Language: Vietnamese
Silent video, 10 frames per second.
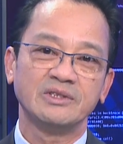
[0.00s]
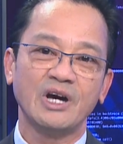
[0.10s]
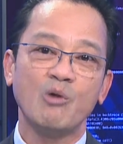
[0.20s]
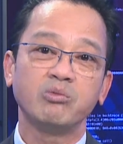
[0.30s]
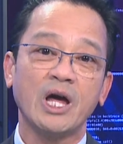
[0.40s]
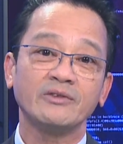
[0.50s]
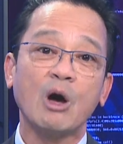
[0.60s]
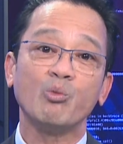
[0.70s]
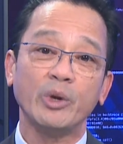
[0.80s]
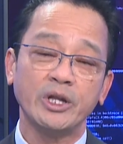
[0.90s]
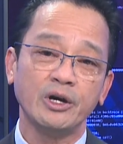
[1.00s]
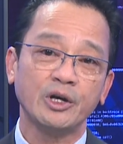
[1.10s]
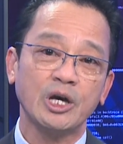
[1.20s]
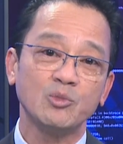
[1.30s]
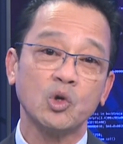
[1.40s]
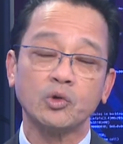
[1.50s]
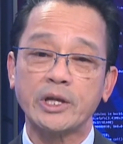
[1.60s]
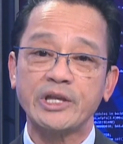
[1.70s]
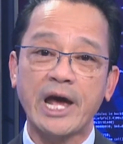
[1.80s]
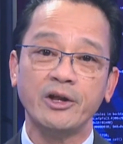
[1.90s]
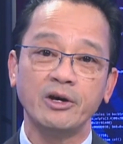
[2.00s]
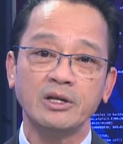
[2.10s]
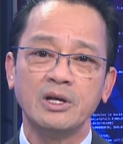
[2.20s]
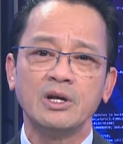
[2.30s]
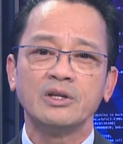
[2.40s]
Thưa ông à, Tổng Bí thư kiêm Chủ tịch Nhà nước,